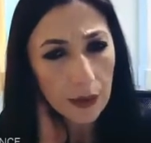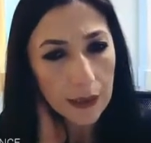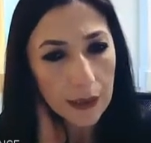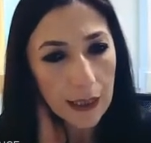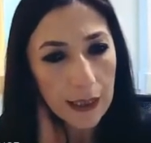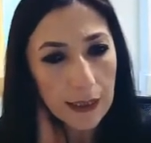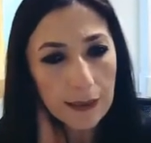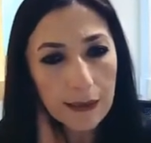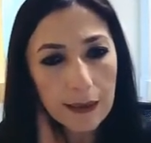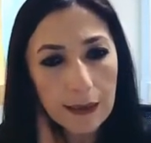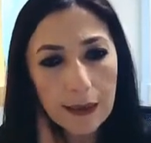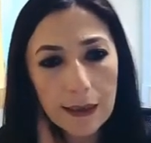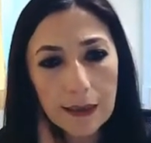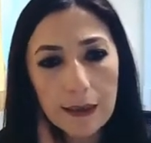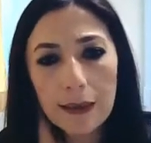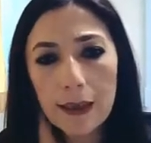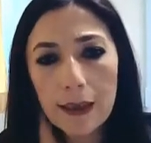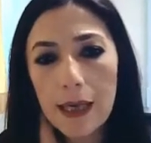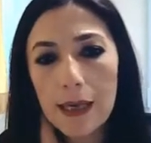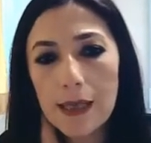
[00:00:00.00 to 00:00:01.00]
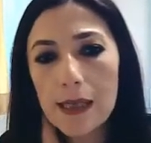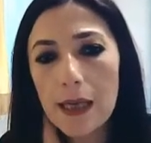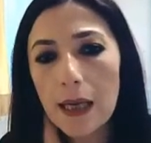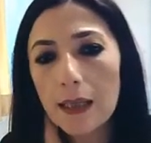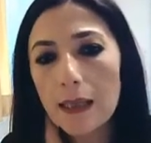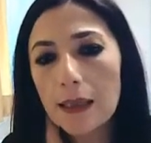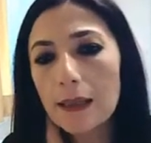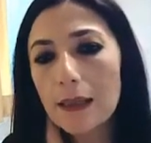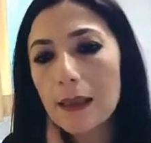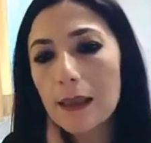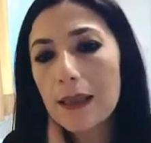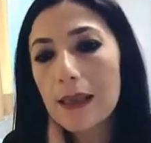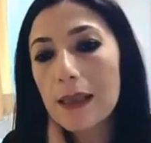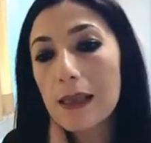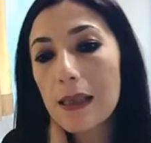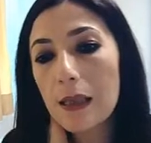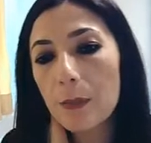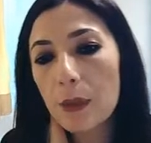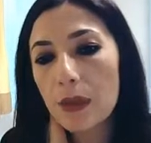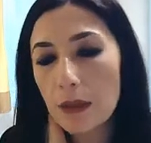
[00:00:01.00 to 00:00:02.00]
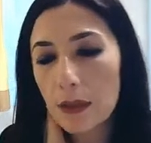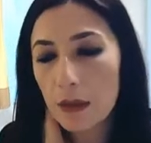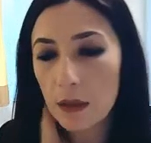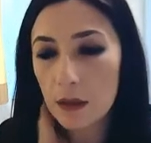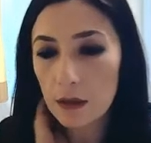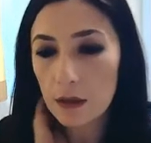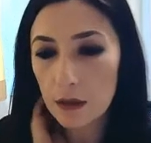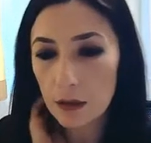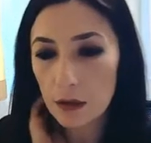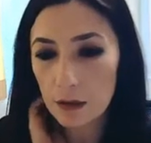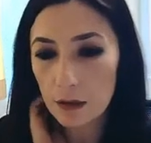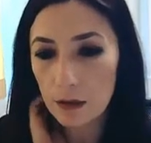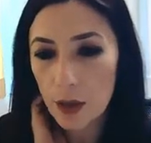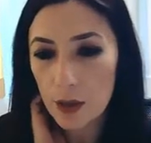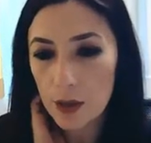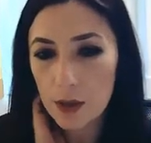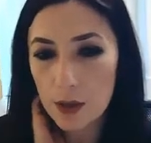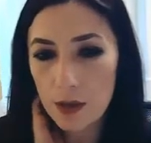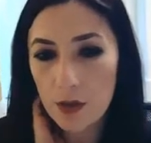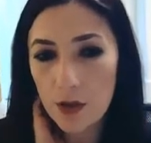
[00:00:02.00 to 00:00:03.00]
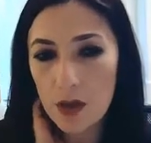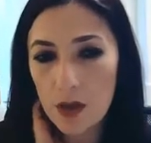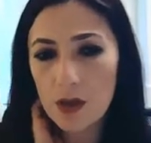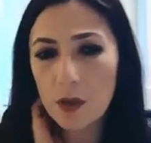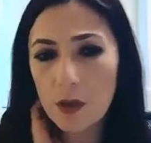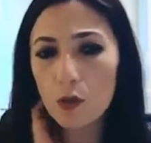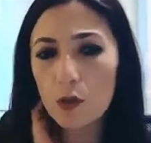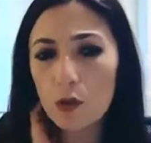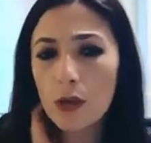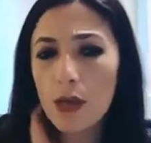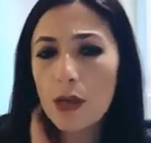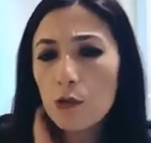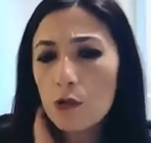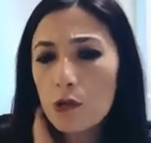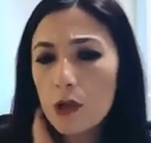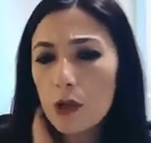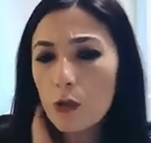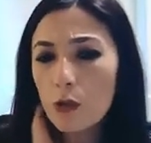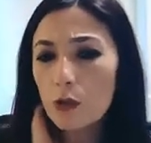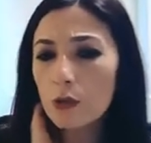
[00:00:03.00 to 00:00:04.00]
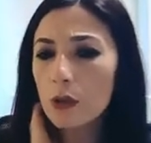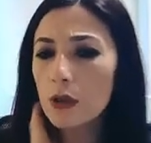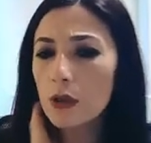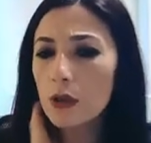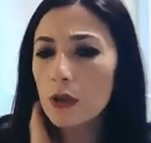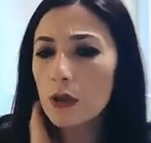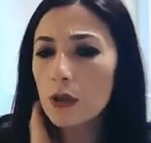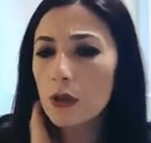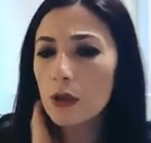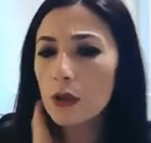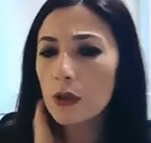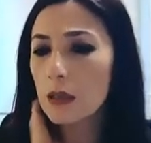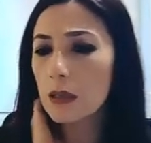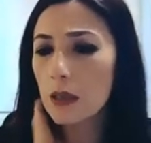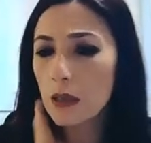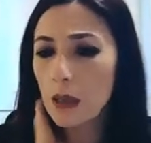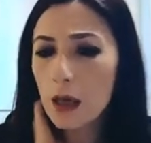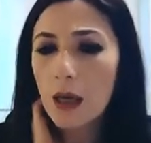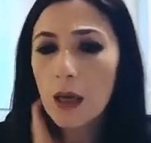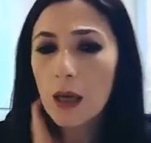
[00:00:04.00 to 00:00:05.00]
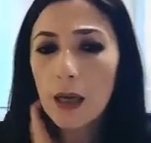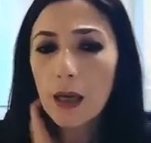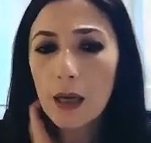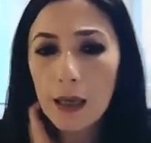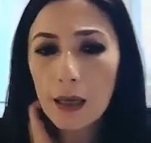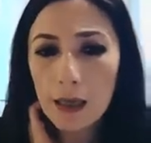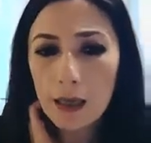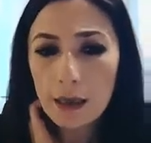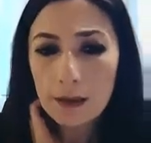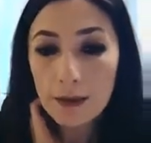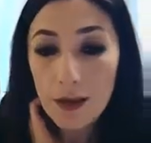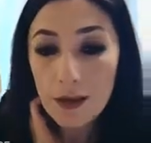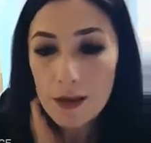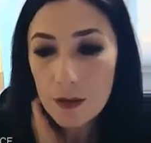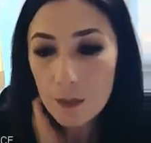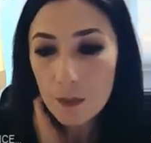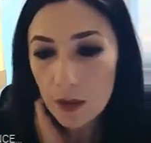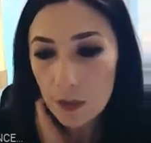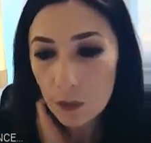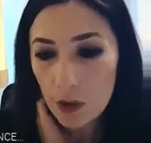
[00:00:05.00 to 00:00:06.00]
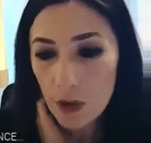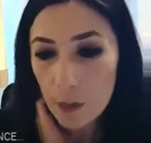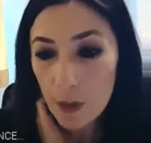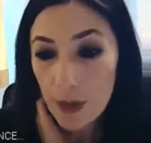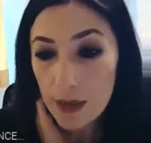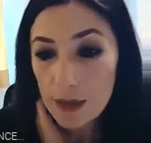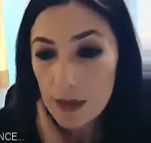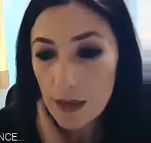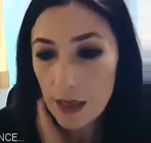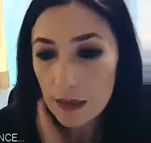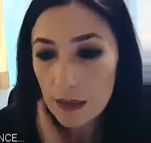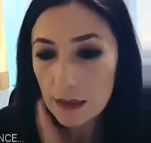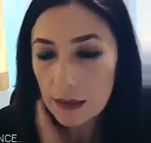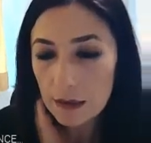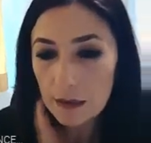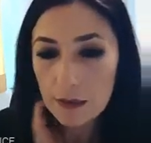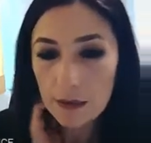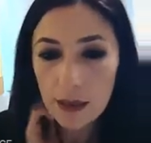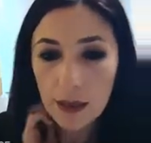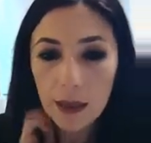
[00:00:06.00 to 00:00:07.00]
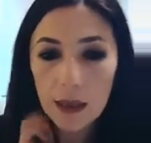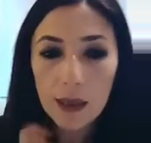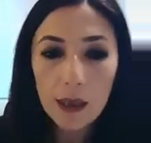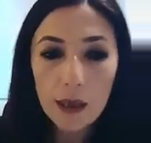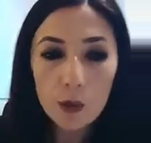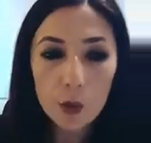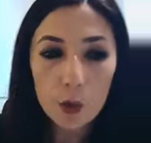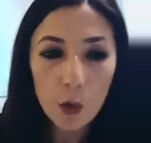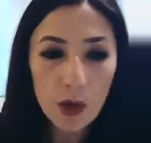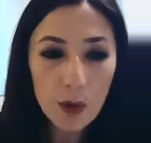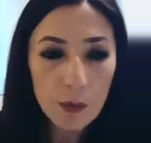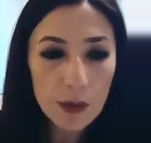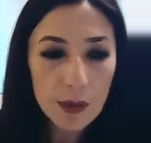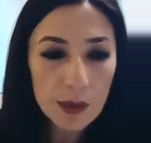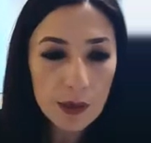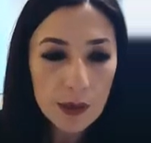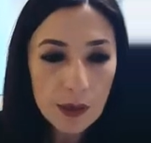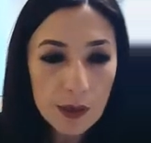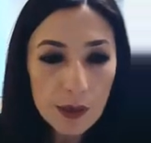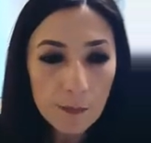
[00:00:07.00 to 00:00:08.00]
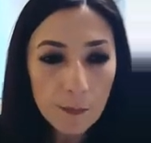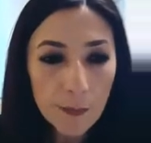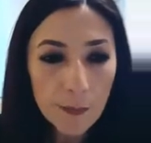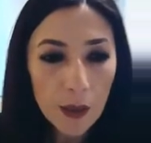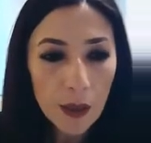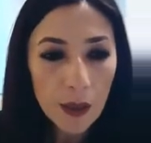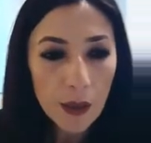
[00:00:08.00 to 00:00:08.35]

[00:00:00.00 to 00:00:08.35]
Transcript: kendilerini eserlerinde gizlemediklerini rastlayacağız ki bunun en güzel örneklerini aslında e, Tanzimat dönemi eserlerinde görebiliriz.